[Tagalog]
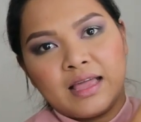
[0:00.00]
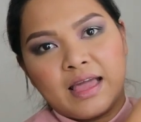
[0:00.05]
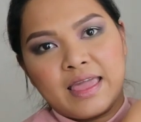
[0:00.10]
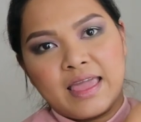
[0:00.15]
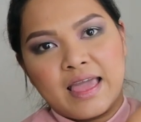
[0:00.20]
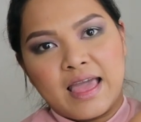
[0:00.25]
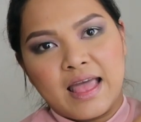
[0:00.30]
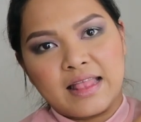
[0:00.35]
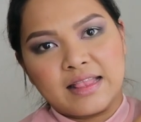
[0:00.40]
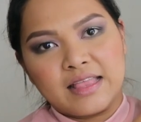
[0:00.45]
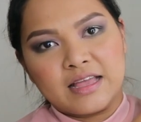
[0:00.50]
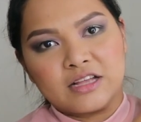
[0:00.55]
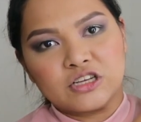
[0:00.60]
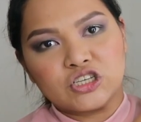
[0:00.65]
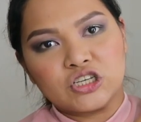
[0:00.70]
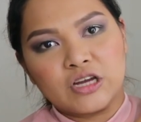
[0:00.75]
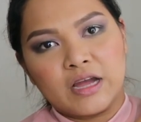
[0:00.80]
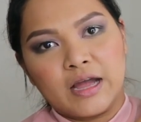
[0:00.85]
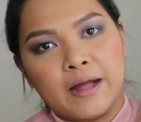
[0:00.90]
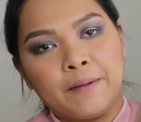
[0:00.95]
Ayan.
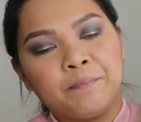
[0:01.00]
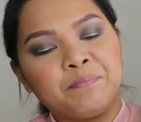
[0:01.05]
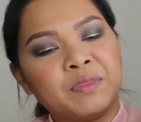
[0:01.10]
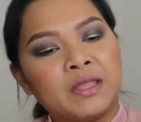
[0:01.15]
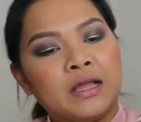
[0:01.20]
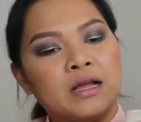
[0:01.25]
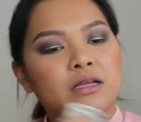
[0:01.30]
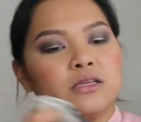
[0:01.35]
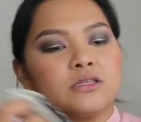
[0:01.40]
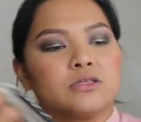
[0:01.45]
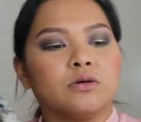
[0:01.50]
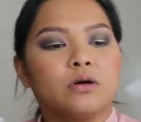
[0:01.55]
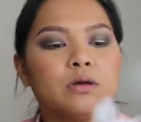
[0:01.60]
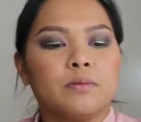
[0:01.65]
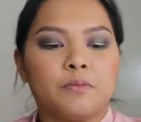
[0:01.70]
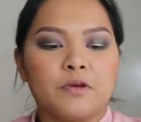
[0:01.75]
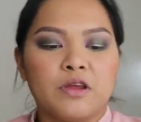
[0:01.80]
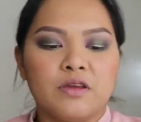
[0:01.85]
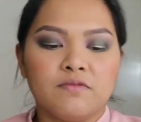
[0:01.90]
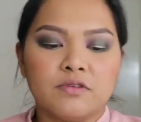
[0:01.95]
Yan siya. So,
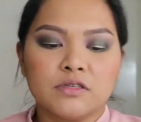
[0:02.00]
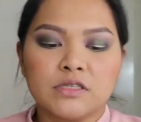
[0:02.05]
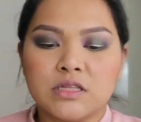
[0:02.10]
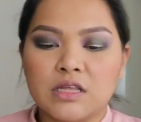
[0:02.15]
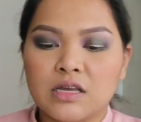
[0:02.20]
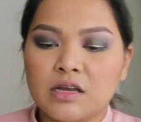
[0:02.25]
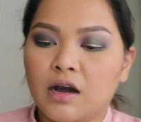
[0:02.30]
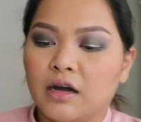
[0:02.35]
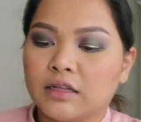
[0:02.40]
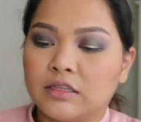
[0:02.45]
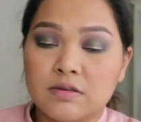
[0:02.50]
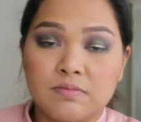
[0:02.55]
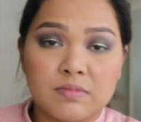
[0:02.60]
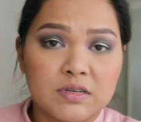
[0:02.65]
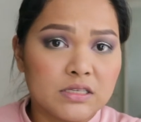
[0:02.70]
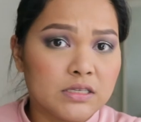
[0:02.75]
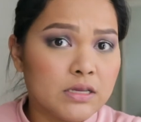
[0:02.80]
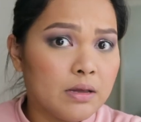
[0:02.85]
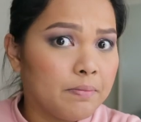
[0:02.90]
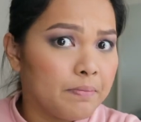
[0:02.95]
I previously got
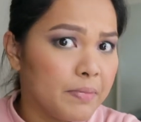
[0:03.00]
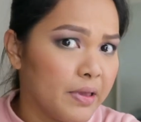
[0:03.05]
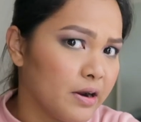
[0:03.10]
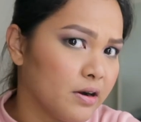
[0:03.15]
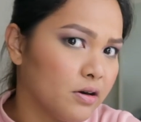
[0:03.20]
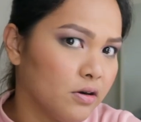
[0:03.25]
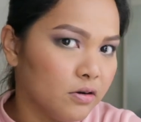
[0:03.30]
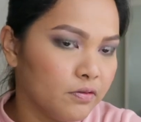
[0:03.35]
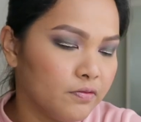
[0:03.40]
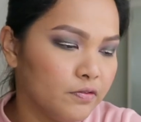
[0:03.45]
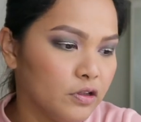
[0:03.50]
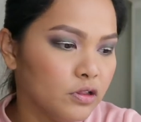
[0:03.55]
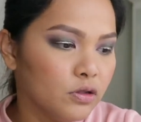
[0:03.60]
him kasi a pair of,